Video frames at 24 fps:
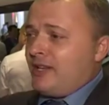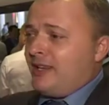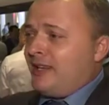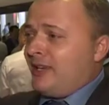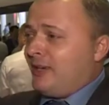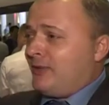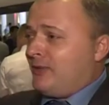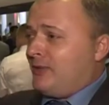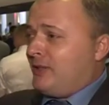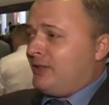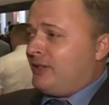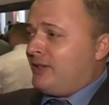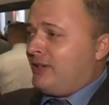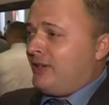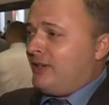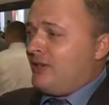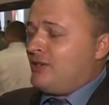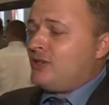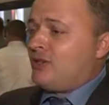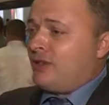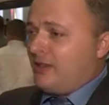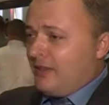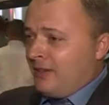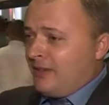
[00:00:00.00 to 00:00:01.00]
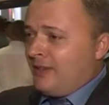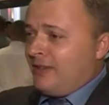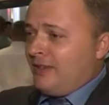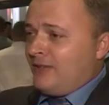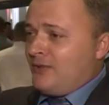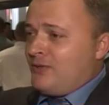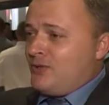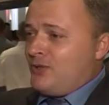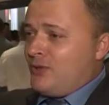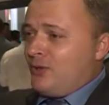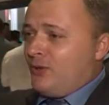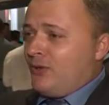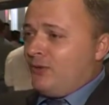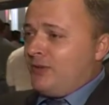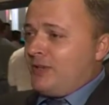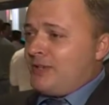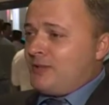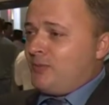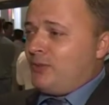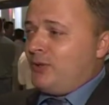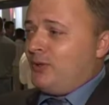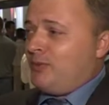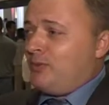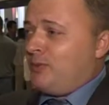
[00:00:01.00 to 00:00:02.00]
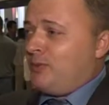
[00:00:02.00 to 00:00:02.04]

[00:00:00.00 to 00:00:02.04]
Олег Викторович, все у нас будет